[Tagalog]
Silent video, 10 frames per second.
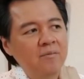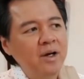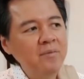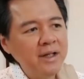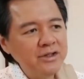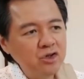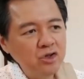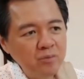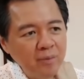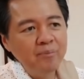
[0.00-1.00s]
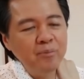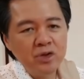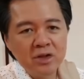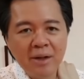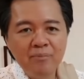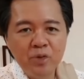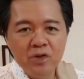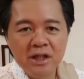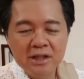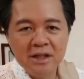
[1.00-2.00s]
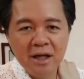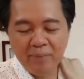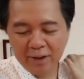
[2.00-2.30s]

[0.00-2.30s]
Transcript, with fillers: pag medyo lumambot-lambot na siya,